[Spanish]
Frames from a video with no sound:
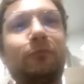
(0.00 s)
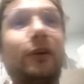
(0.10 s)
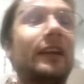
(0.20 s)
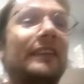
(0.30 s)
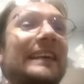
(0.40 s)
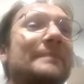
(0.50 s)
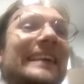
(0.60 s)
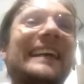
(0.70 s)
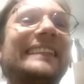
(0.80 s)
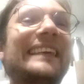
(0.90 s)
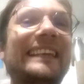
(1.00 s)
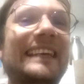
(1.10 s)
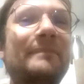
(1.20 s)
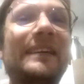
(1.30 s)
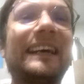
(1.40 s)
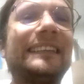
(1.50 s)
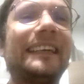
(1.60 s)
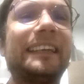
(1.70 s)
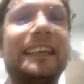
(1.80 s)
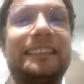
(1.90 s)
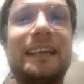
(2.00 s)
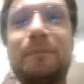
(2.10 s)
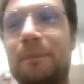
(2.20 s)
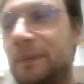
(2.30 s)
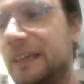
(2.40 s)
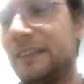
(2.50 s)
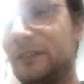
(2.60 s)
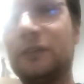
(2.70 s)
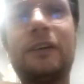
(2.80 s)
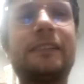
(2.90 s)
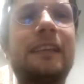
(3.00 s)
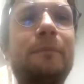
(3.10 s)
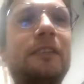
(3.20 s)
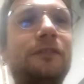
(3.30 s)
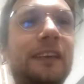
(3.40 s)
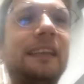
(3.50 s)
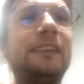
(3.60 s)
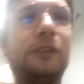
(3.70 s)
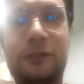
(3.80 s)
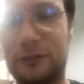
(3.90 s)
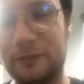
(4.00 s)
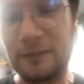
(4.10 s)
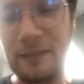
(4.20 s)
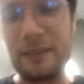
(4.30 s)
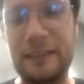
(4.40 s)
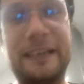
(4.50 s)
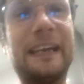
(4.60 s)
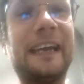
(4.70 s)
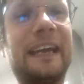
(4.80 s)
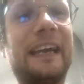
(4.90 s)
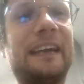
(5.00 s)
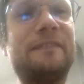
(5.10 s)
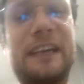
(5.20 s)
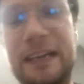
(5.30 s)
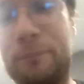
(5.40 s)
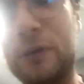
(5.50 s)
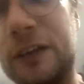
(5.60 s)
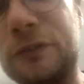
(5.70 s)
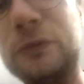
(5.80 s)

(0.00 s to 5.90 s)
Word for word: Porque la verdad me encantaría, me encantaría estar en mi piso, hacer mis vídeos, eh, viajar por las